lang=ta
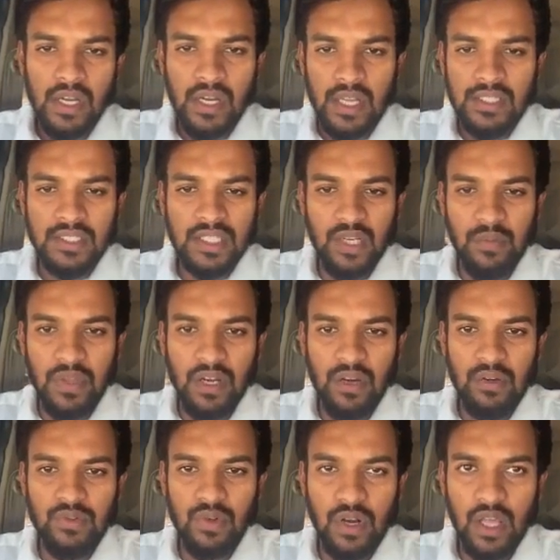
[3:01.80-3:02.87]
நச்சுத்தன்மை
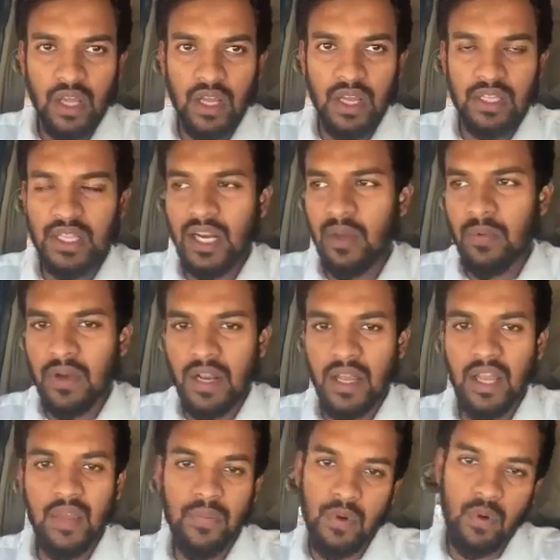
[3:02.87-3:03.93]
இருக்குன்னு சொன்னாங்க தடை
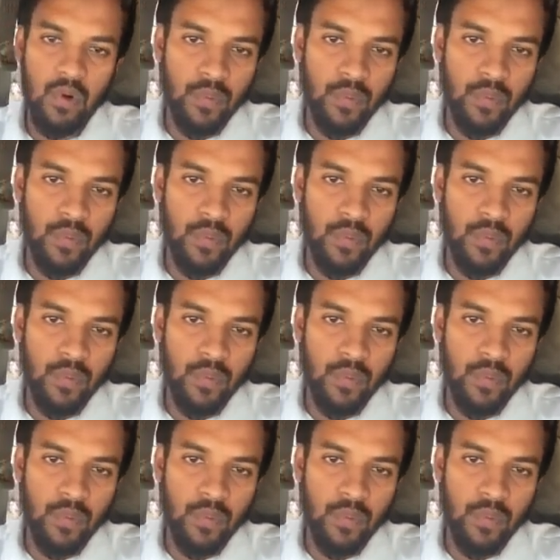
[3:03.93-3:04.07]
பண்ணாங்க இப்போ